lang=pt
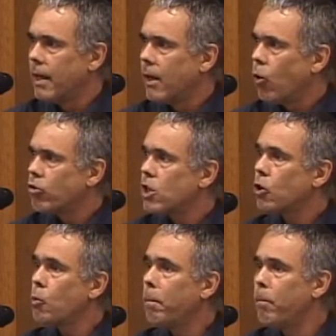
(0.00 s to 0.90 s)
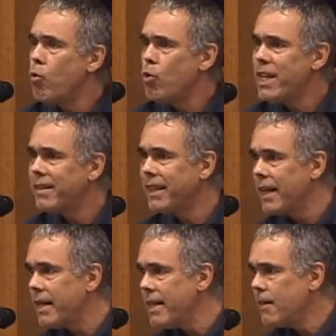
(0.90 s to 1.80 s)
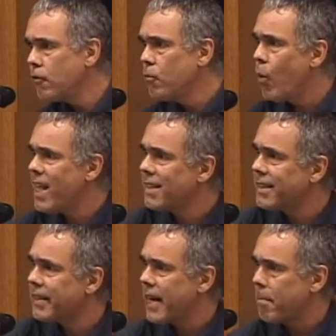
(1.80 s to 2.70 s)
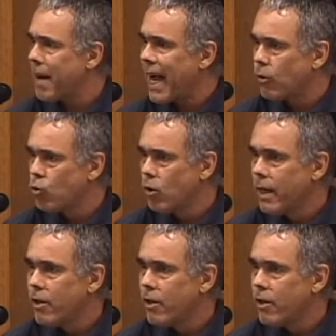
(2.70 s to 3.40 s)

ou seja, do puritanismo extremado